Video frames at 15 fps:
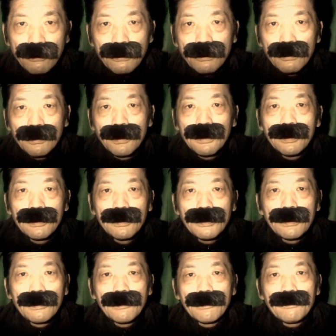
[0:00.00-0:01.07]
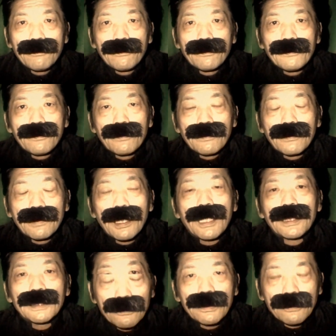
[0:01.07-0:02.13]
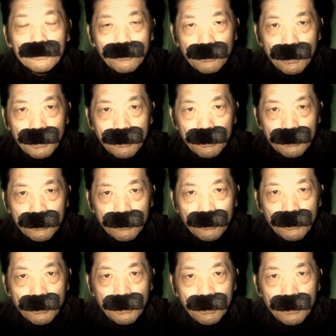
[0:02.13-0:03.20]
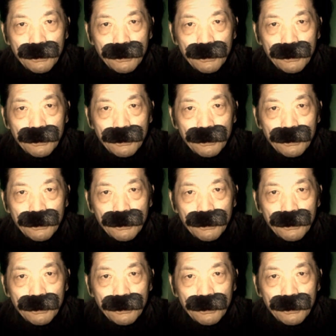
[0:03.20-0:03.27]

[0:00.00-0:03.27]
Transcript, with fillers: と並んでいるそうなんですよ。